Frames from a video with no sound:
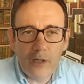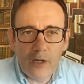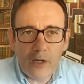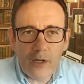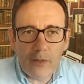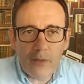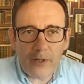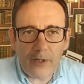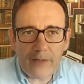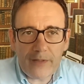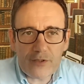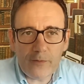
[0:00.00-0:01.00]
Pero él ha
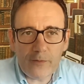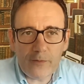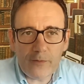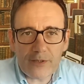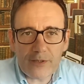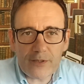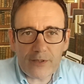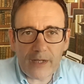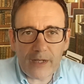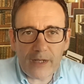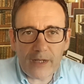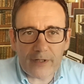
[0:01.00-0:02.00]
descubierto que la
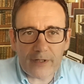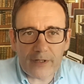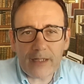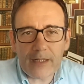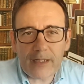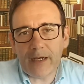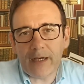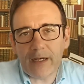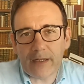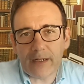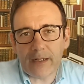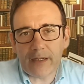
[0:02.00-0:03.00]
modernidad, a
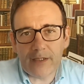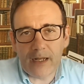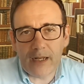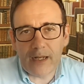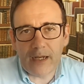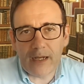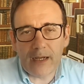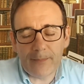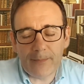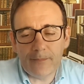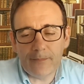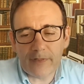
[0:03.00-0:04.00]
raíz de la
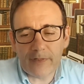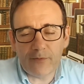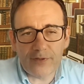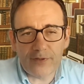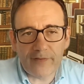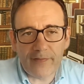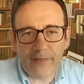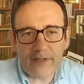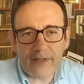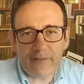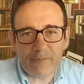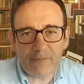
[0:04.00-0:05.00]
Revolución
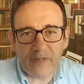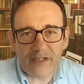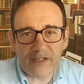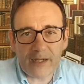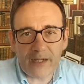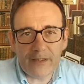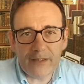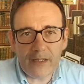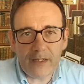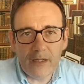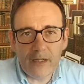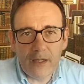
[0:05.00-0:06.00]
Francesa, básicamente,
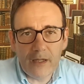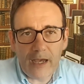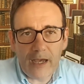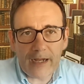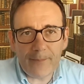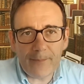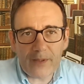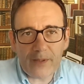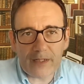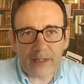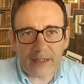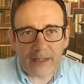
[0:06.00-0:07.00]
ha cambiado la
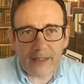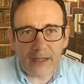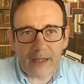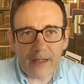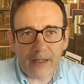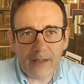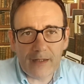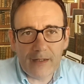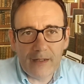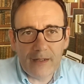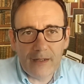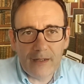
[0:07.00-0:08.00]
táctica
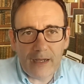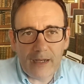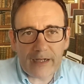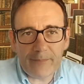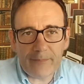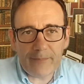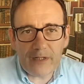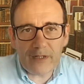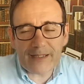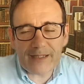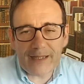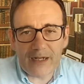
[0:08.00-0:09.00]
ha cambiado la táctica
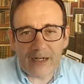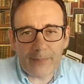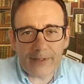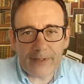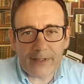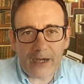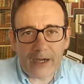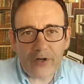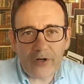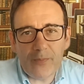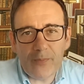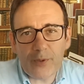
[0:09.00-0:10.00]
del poder. Ahora el
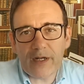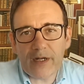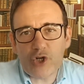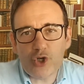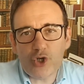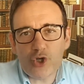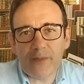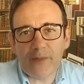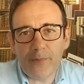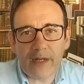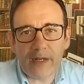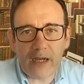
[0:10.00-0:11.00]
poder no se impone
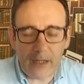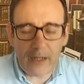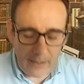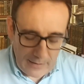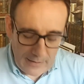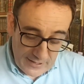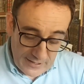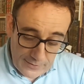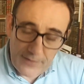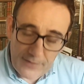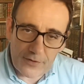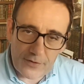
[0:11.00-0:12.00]
a,
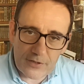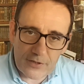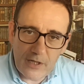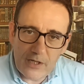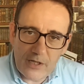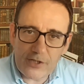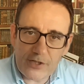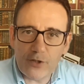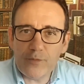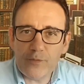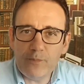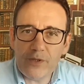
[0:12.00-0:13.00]
bastonazos, sino de un
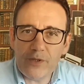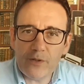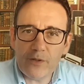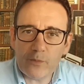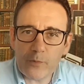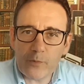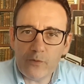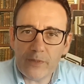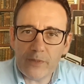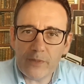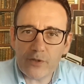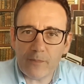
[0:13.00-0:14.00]
medio, por un
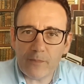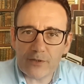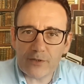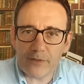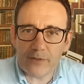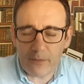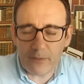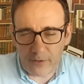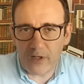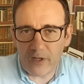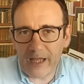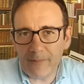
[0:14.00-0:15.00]
método más sutil. Bueno,
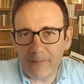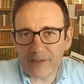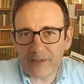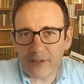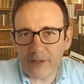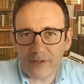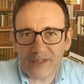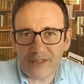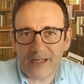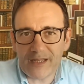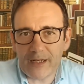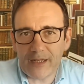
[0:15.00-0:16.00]
el bastonazo es
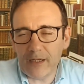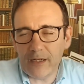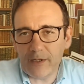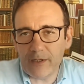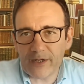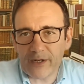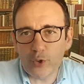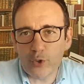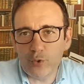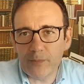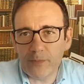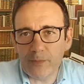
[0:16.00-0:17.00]
el recurso
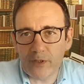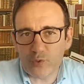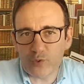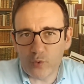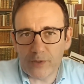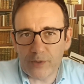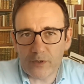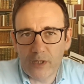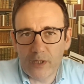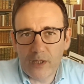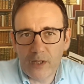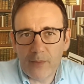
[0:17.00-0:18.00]
último de los últimos,
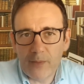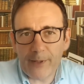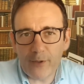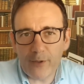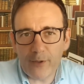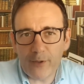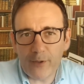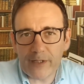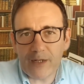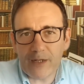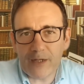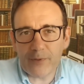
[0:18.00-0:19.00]
pero lo que intenta el
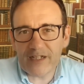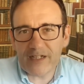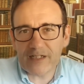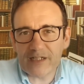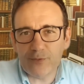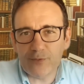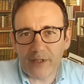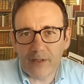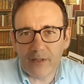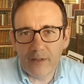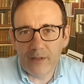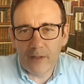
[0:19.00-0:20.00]
poder es seducir.
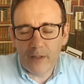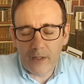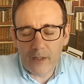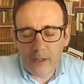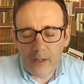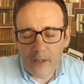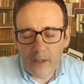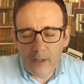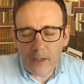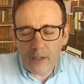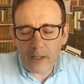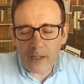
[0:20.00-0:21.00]

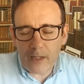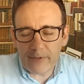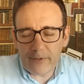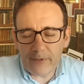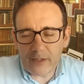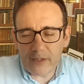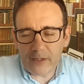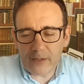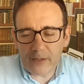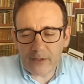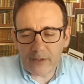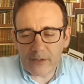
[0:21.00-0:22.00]
A ver
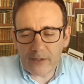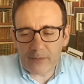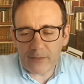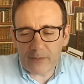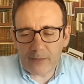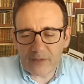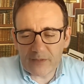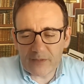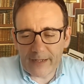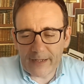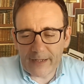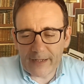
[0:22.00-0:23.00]
si, me sé explicar
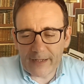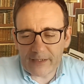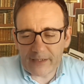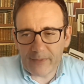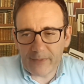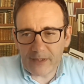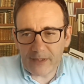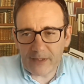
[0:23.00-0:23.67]
así brevemente.